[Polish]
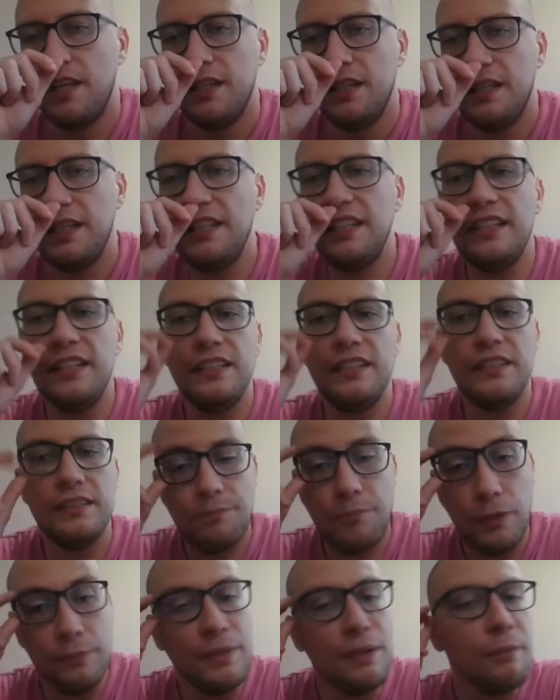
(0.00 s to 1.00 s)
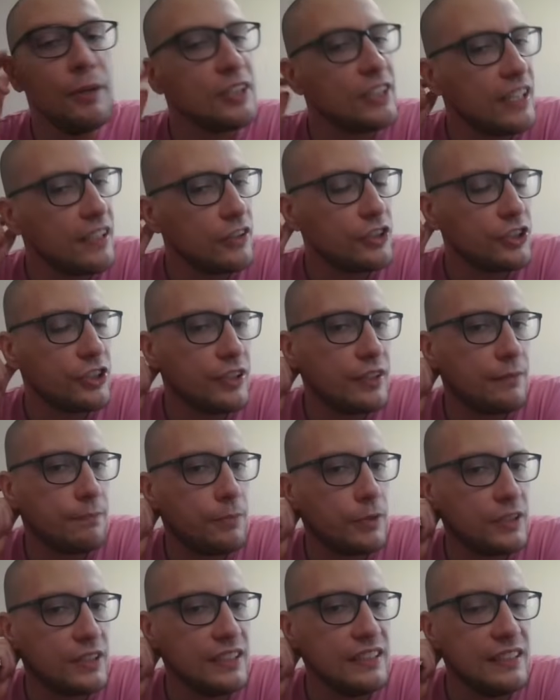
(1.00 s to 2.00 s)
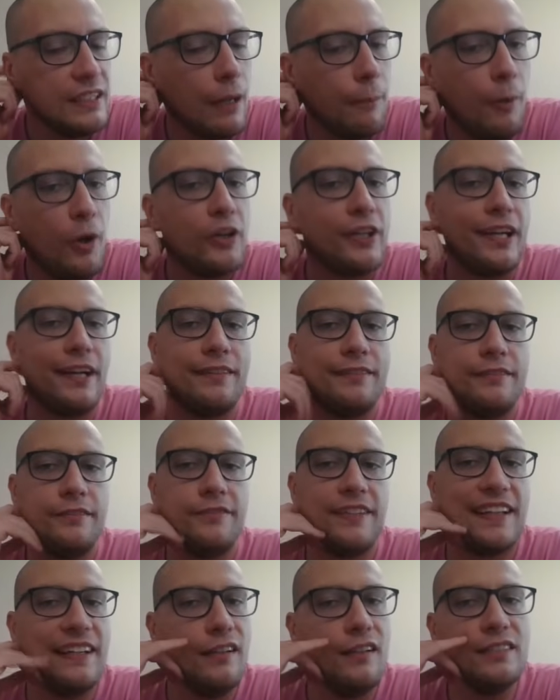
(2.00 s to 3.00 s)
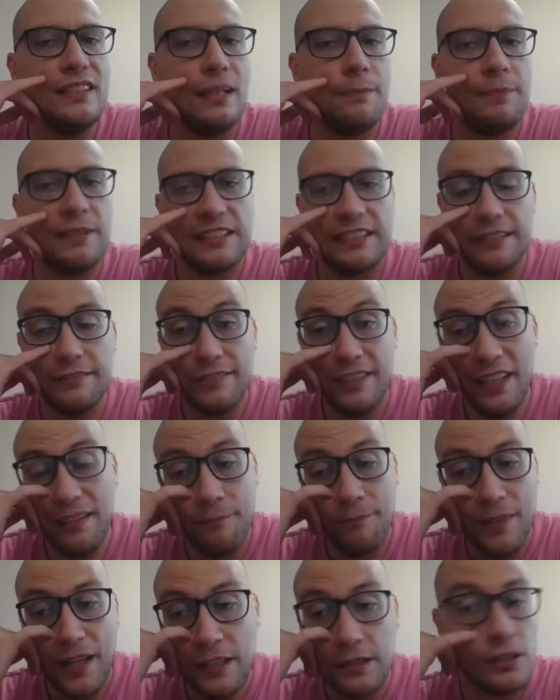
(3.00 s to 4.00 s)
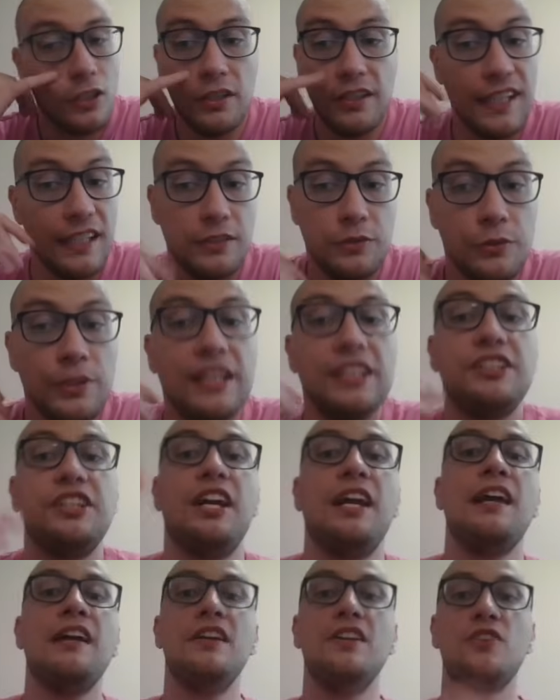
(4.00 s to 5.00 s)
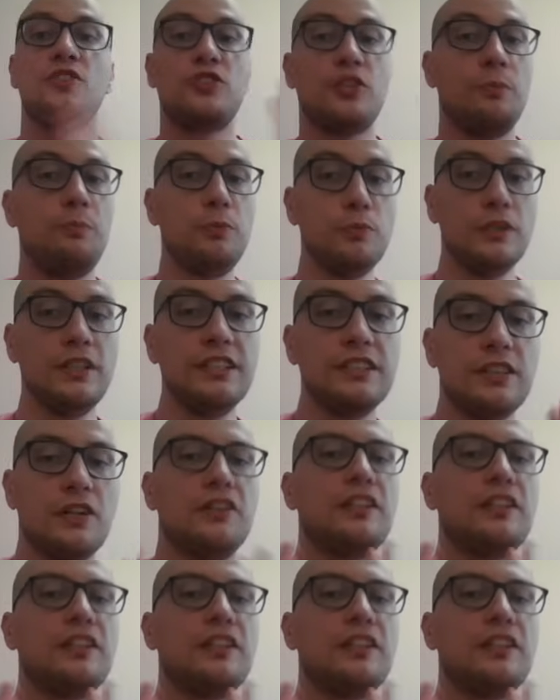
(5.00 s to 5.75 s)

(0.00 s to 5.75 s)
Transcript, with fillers: I pomimo tego, że pozycja moja wygląda pasywnie, to okazuje się, że póki co